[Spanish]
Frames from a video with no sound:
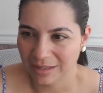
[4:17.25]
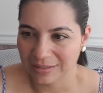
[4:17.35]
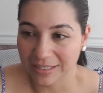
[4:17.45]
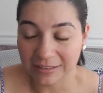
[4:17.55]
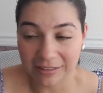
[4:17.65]

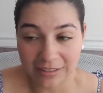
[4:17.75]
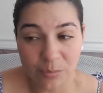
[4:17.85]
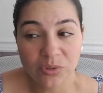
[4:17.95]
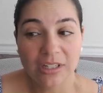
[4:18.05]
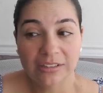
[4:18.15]
Si
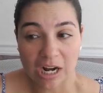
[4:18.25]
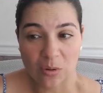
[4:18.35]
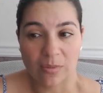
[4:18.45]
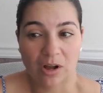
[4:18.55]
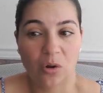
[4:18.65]
tratamos el
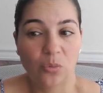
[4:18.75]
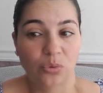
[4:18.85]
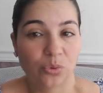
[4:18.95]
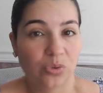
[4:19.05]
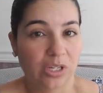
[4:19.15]
trauma con un
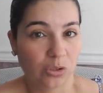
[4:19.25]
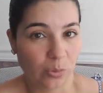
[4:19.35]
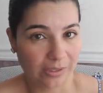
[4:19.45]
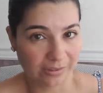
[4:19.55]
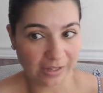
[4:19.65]

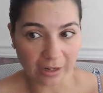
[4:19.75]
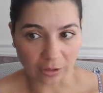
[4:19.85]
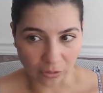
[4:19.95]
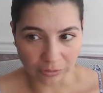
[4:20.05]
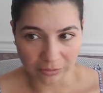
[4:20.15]
suceso
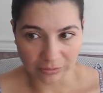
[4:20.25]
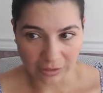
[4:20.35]
externo,